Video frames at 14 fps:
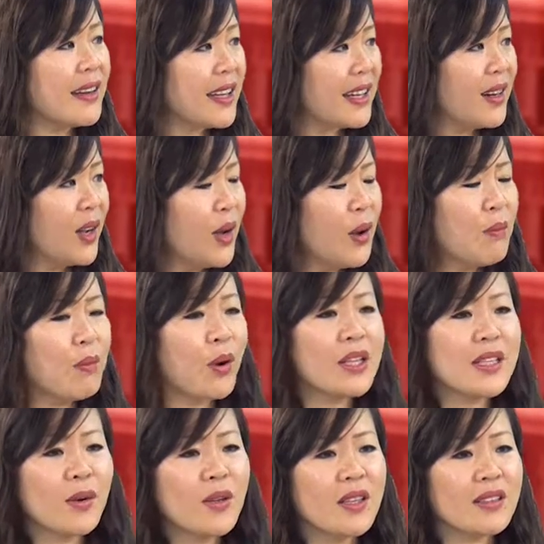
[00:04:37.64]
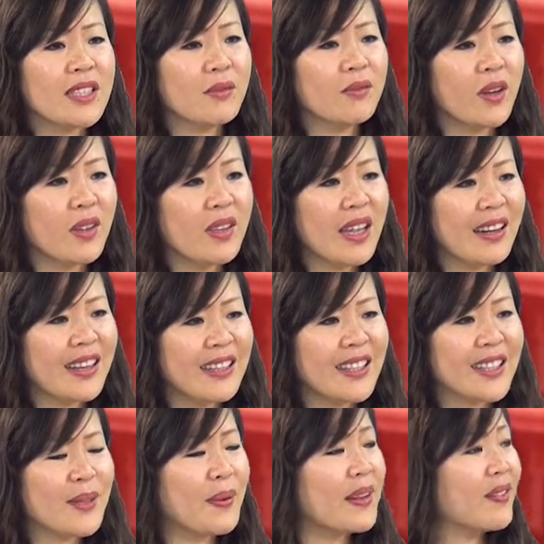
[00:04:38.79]
đình, mỗi cháu được mỗi gia đình được
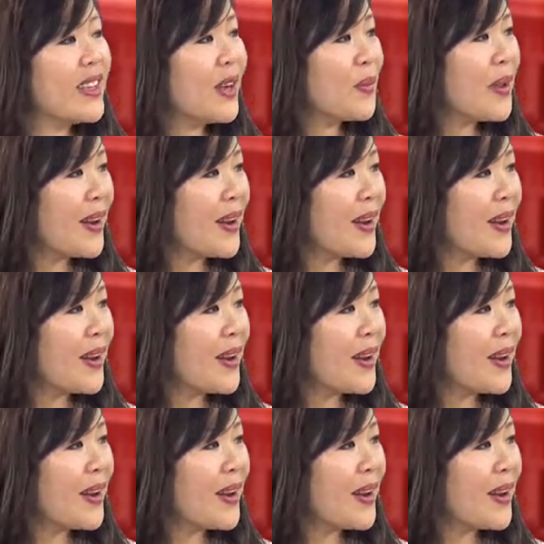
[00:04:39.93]
chụp hình với ông